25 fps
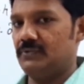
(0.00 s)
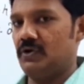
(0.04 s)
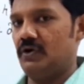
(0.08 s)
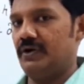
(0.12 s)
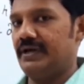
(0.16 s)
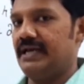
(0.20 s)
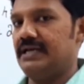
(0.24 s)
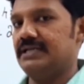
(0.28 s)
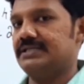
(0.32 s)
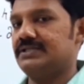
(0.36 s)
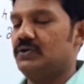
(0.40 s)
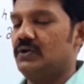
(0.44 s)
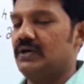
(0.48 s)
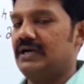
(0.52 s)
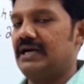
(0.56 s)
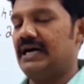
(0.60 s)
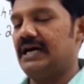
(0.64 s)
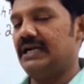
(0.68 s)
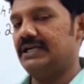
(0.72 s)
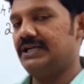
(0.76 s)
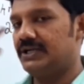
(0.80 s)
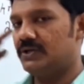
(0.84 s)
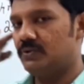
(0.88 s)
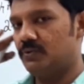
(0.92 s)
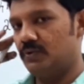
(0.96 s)
ஓகே ஸோ
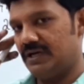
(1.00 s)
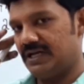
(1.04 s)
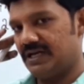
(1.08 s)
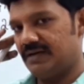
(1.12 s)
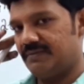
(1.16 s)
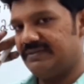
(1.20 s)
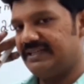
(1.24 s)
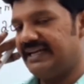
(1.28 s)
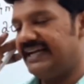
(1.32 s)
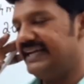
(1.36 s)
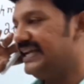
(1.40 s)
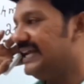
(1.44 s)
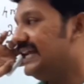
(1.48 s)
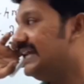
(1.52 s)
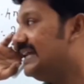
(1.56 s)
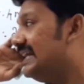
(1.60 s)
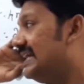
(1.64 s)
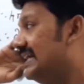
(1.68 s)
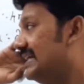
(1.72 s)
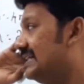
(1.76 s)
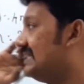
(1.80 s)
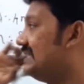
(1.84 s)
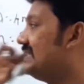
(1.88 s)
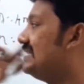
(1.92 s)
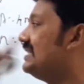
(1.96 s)
காற்று ஊடகம் தான் இங்கே
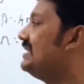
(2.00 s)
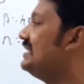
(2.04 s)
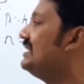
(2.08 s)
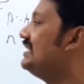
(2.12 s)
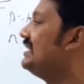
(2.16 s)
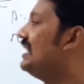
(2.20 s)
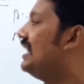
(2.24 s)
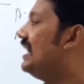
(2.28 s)
இருக்குது